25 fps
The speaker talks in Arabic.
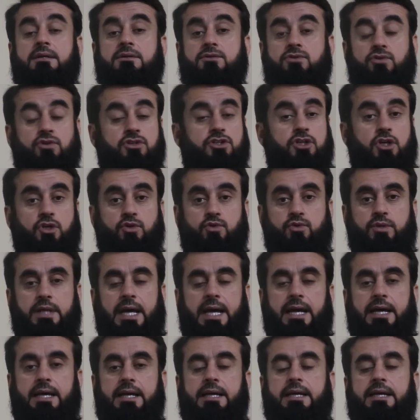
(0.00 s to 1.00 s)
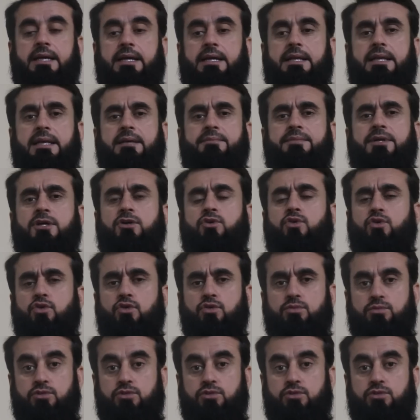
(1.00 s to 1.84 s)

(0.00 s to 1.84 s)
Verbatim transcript: النقطه الاولى إن لم يكونوا